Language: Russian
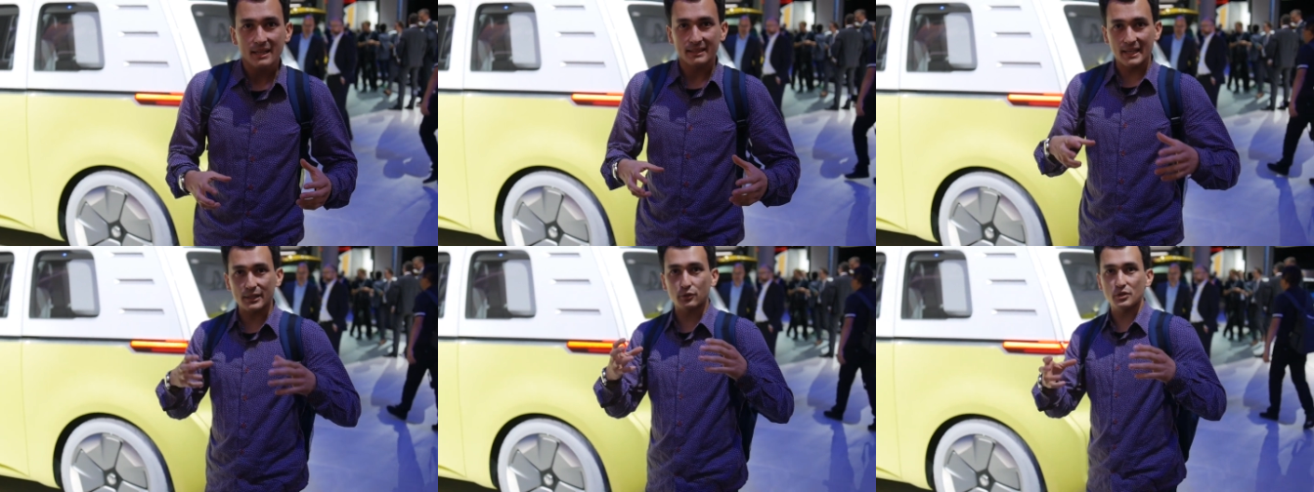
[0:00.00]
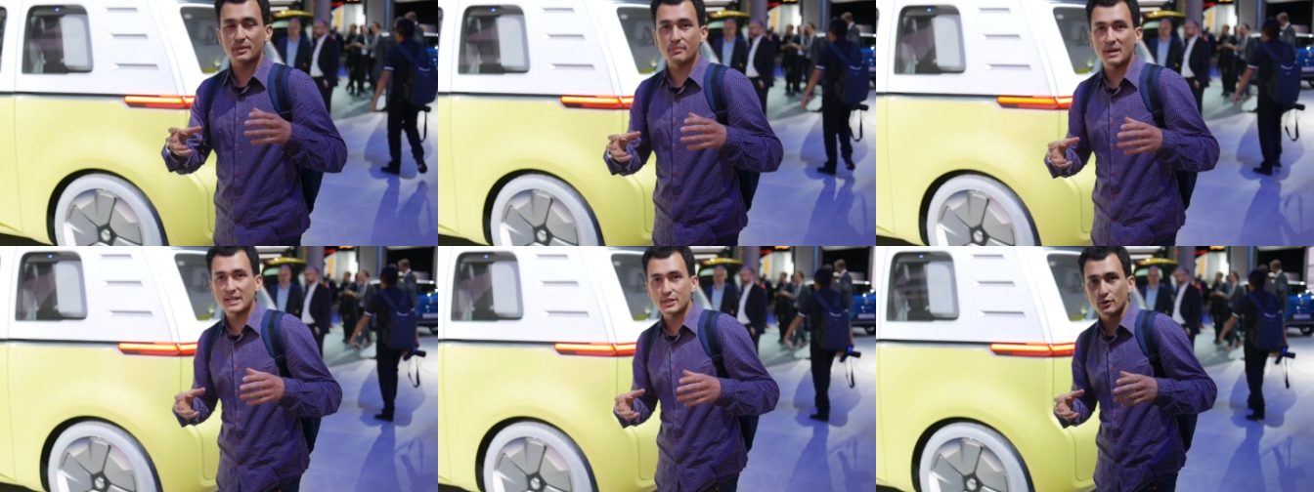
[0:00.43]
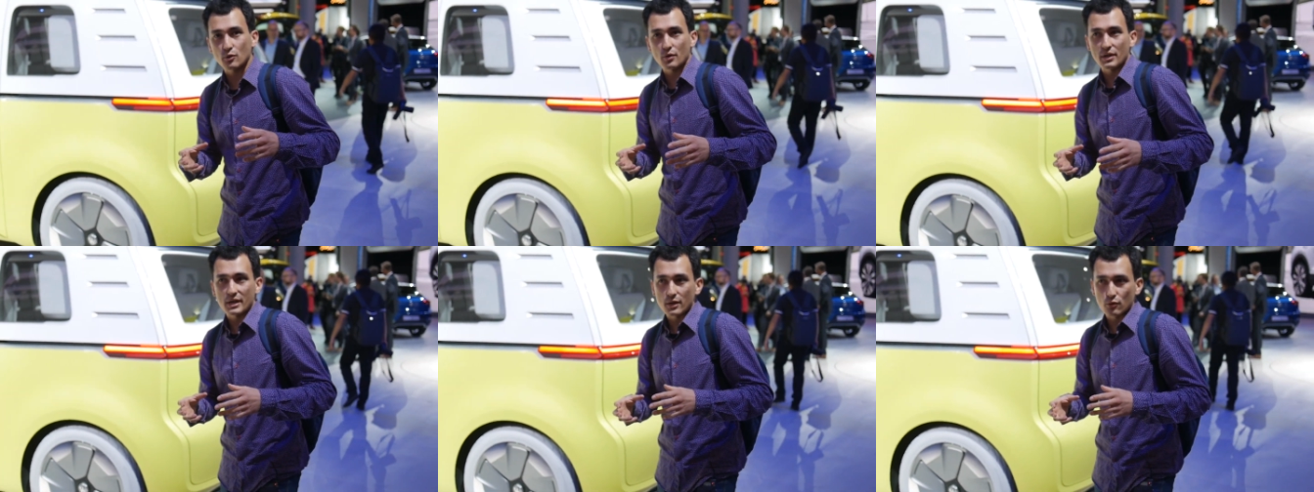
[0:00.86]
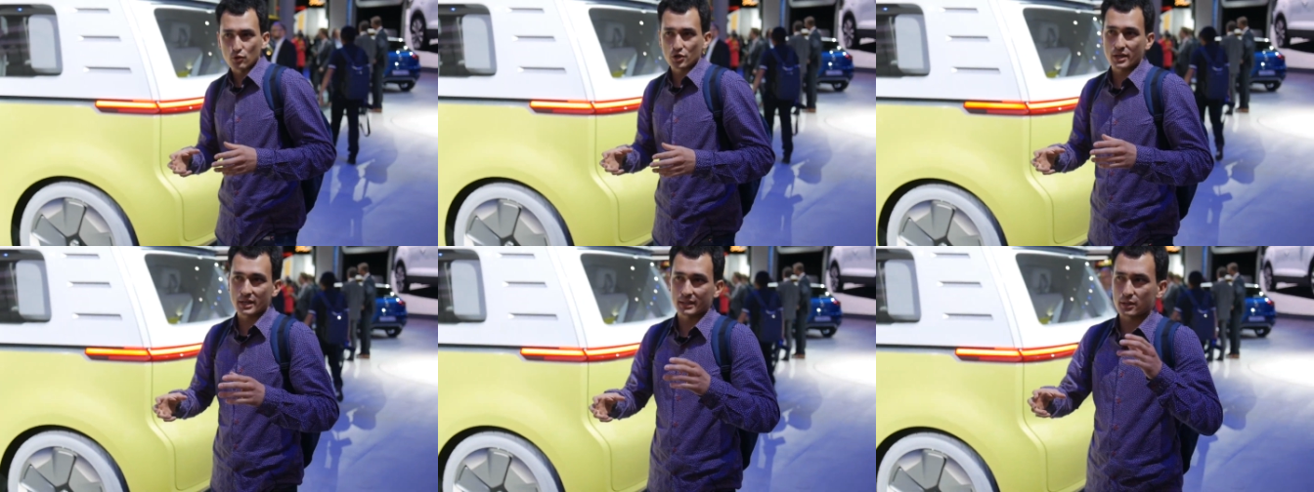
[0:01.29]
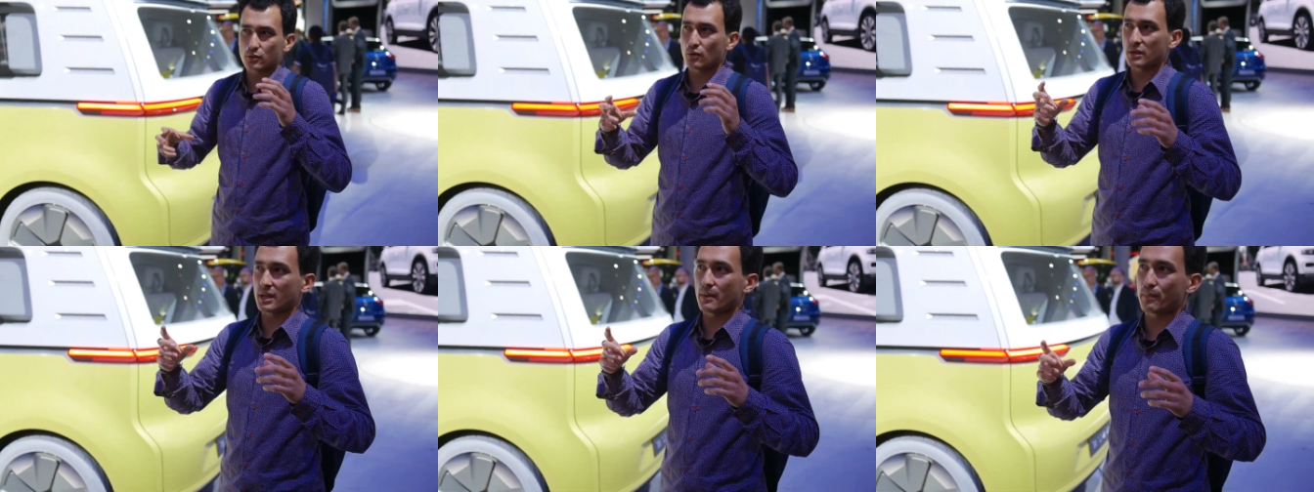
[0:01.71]
на эту тематику. И уже,
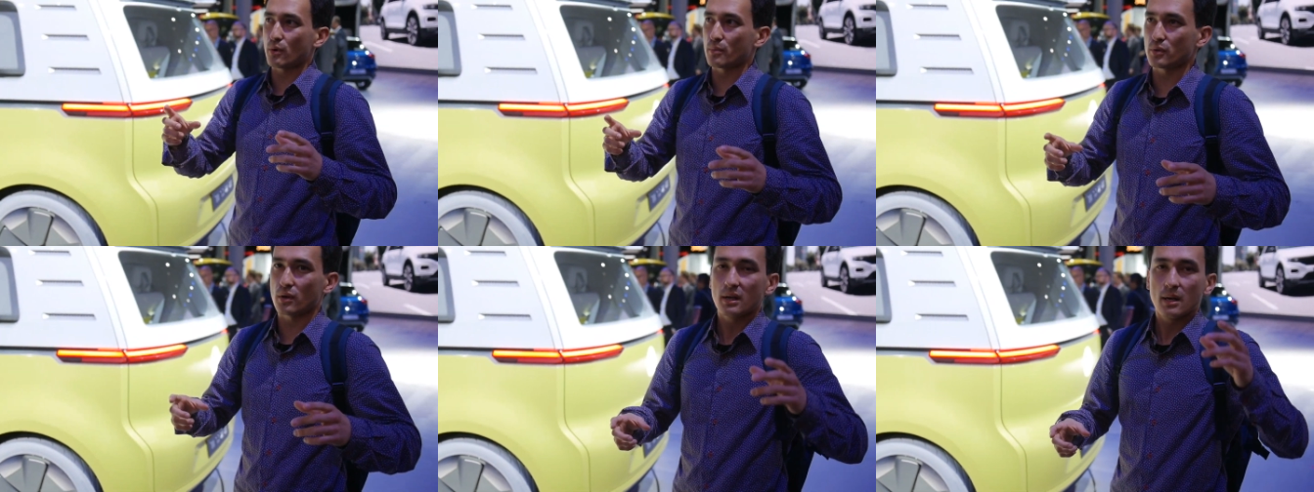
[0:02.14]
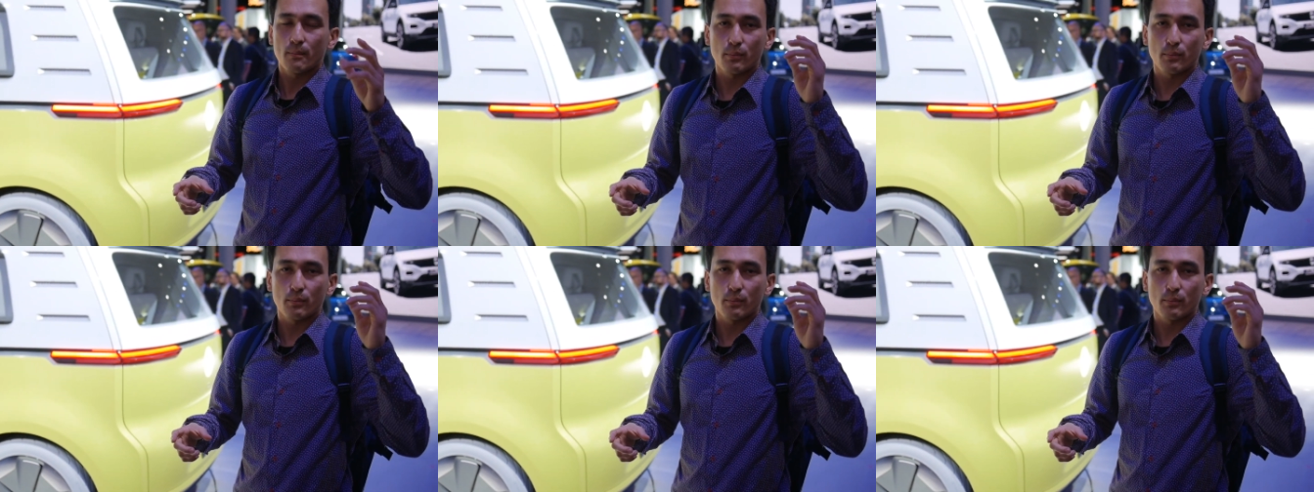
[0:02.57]
насколько я помню,